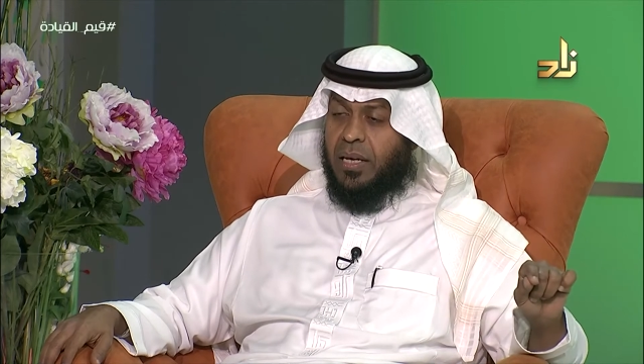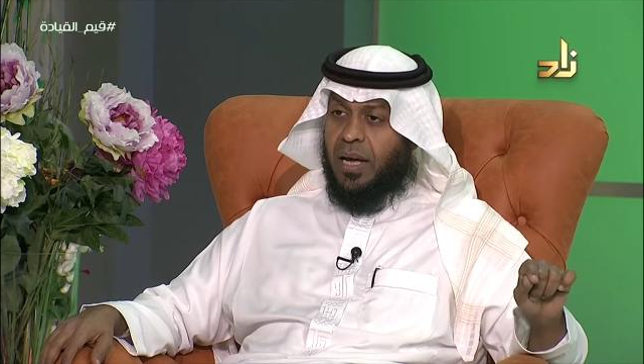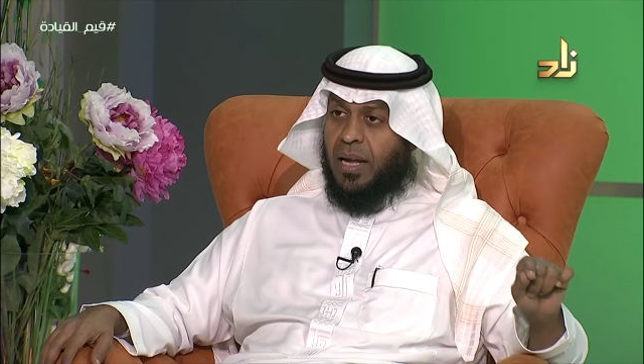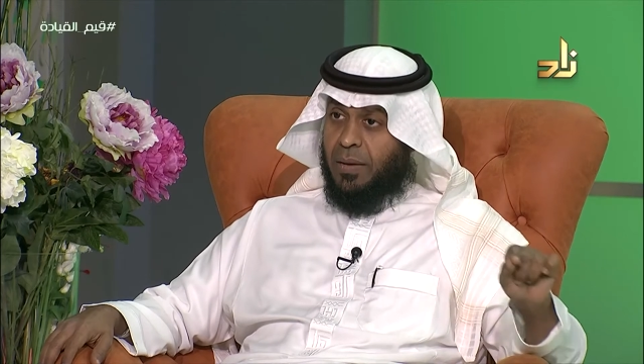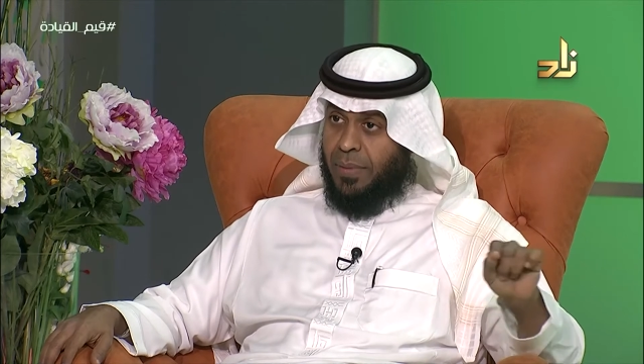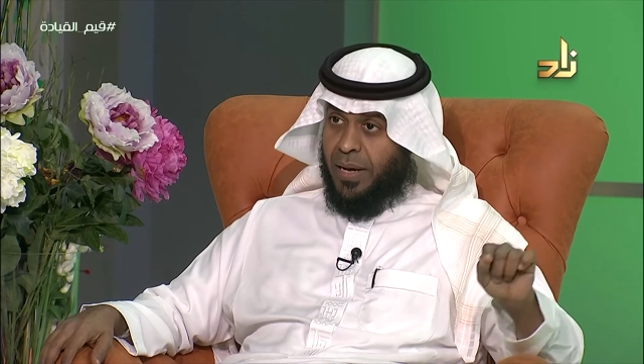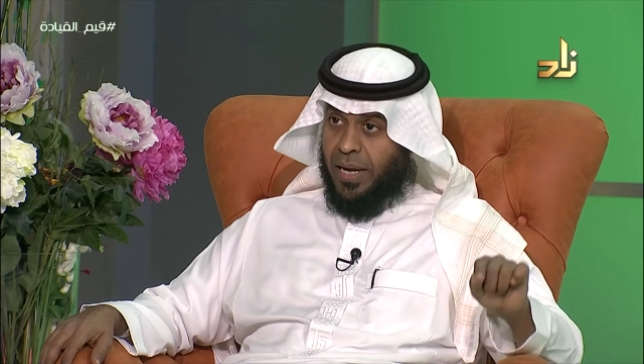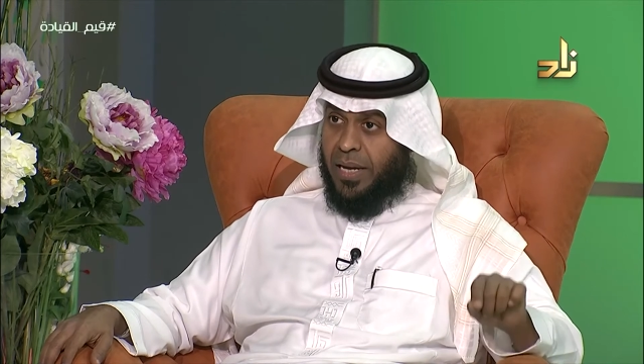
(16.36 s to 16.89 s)

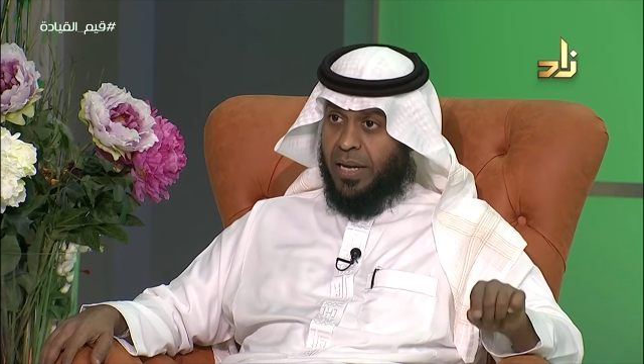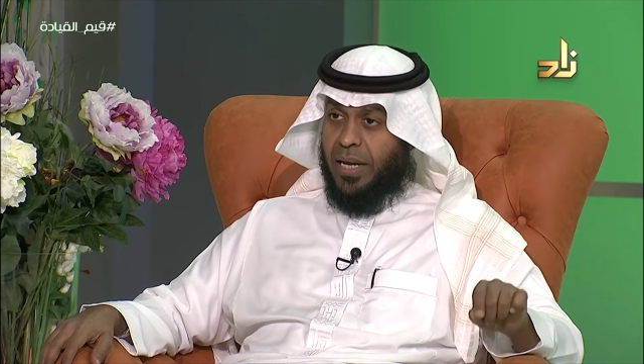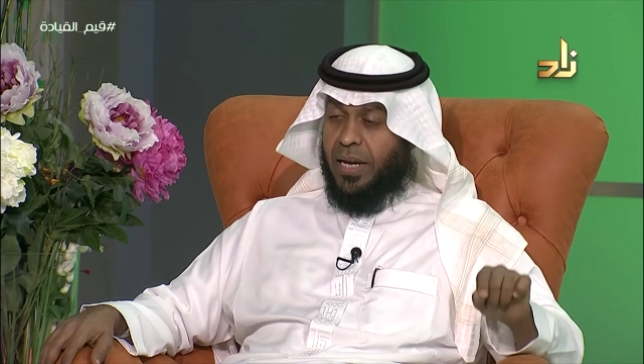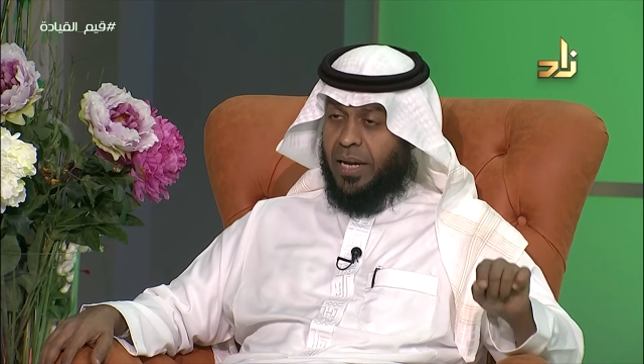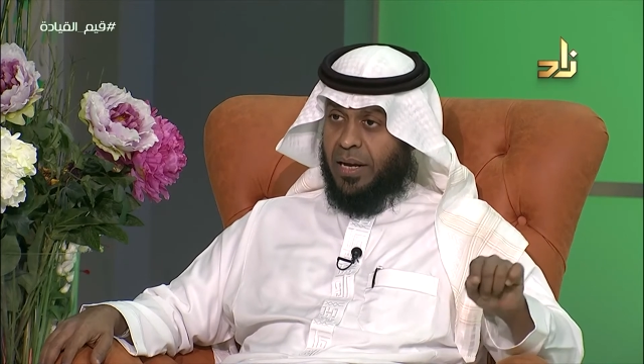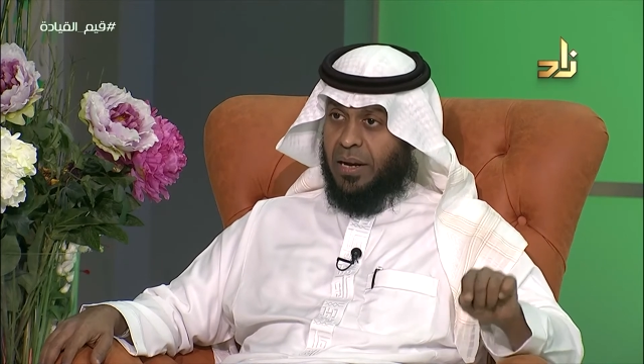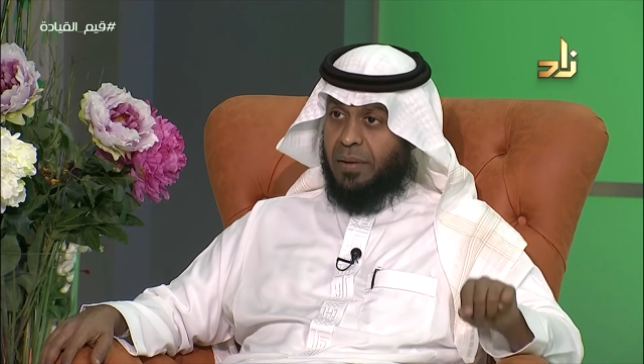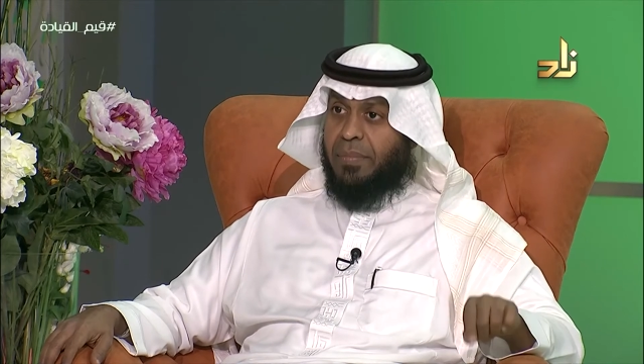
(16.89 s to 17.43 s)
المحلية
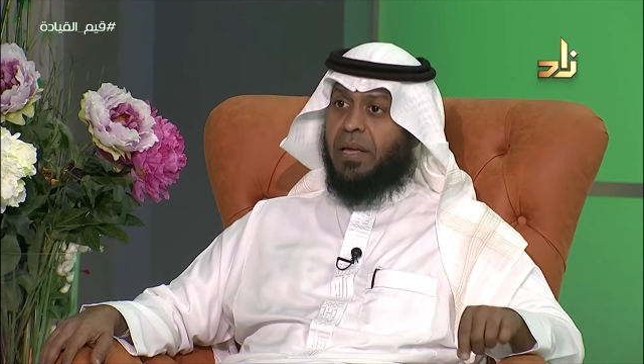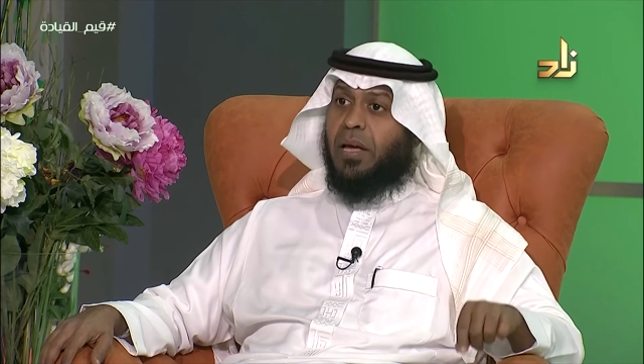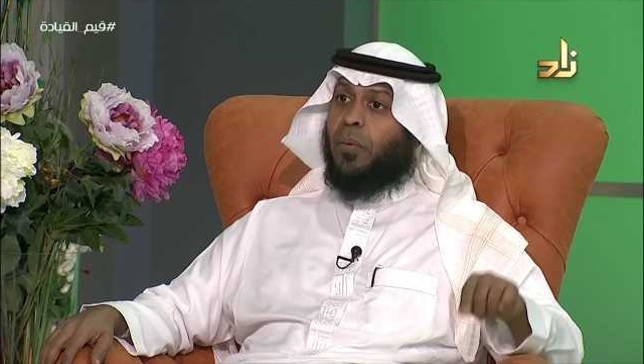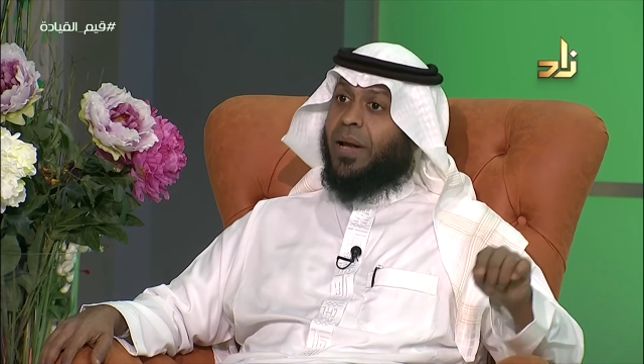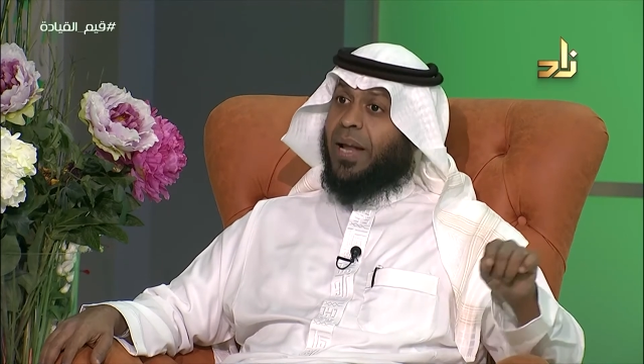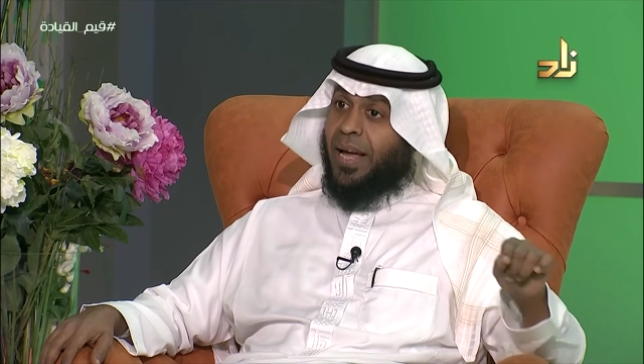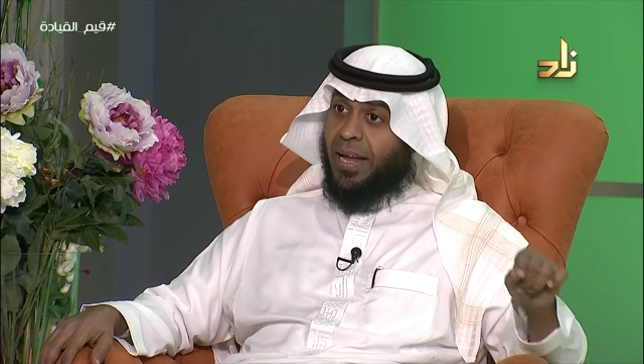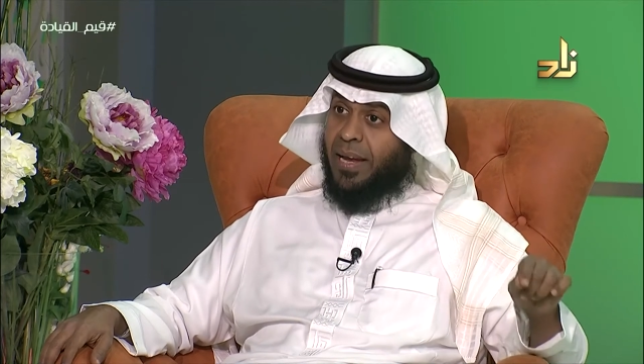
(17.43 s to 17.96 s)
العربية
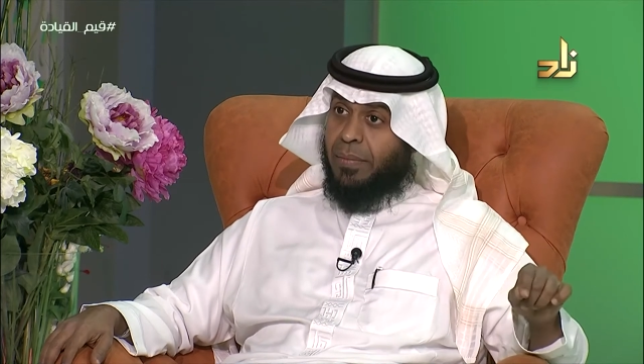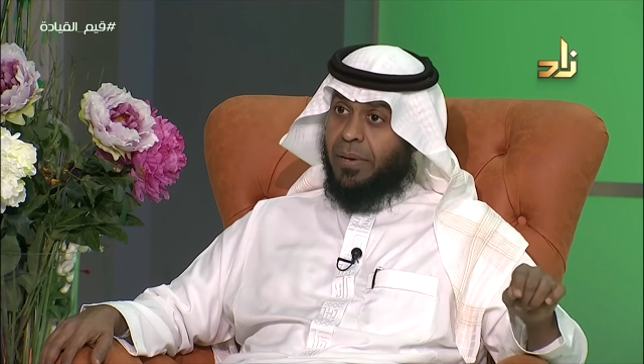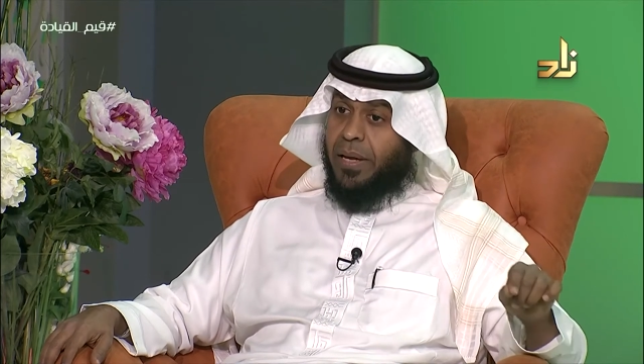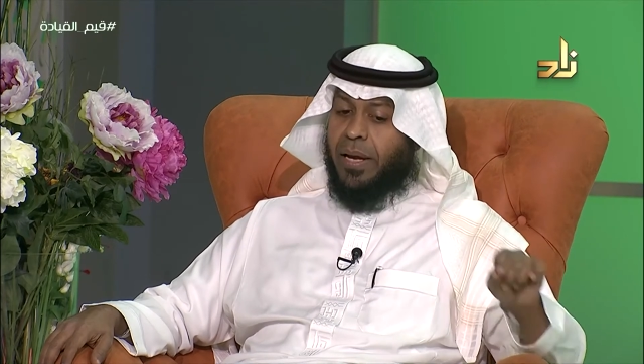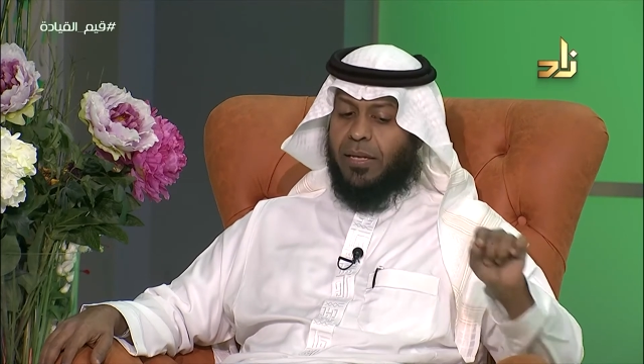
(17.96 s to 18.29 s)
والعالمية